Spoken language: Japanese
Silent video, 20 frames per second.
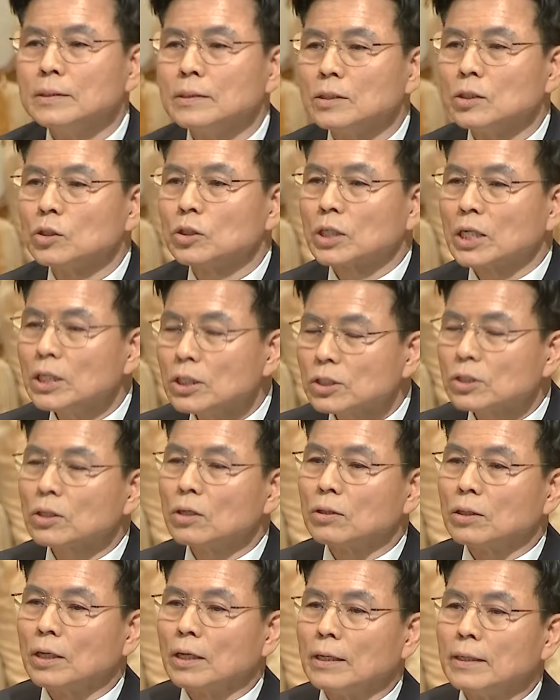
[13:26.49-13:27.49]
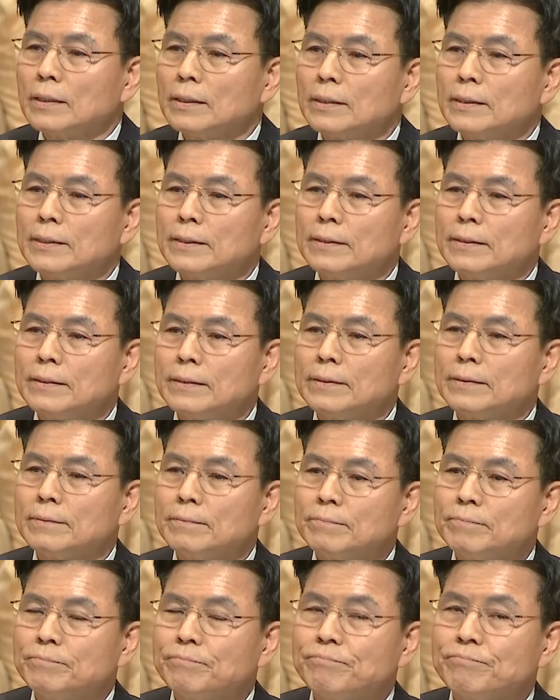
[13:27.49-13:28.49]
がアフリカを愛され
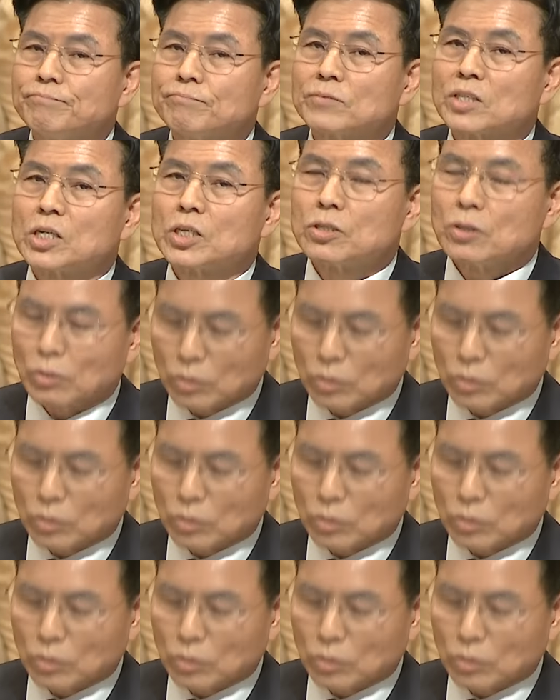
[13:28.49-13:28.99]
た